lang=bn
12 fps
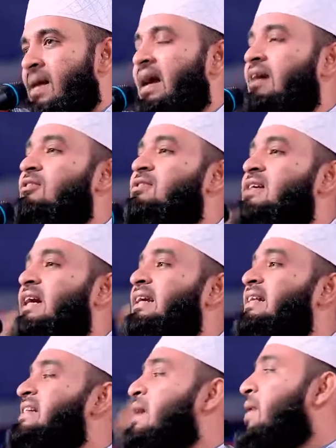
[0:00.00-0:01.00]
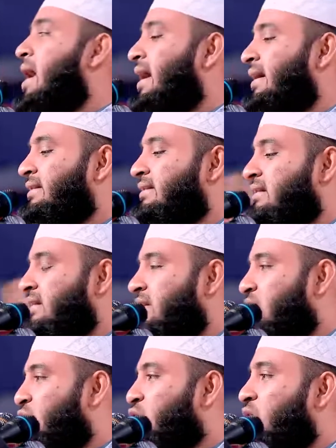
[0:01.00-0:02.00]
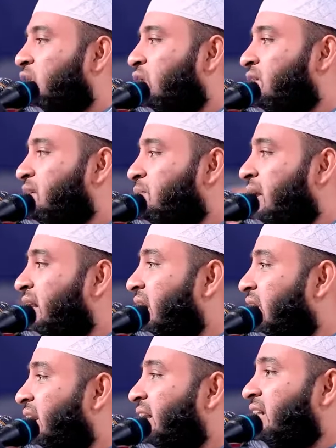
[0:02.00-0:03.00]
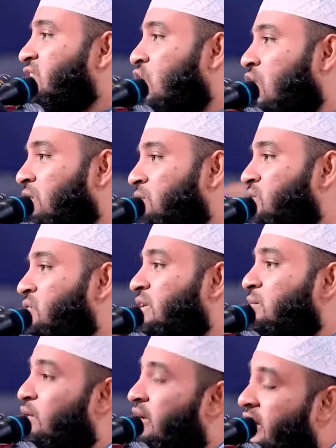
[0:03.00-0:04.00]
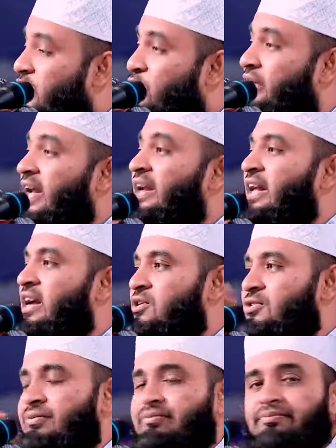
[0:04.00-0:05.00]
এক হচ্ছে একটা জামা দুই হচ্ছে পানি খাওয়ার একটা জগ বিষ্ণু বললেন এই দুইটাই নিয়ে আস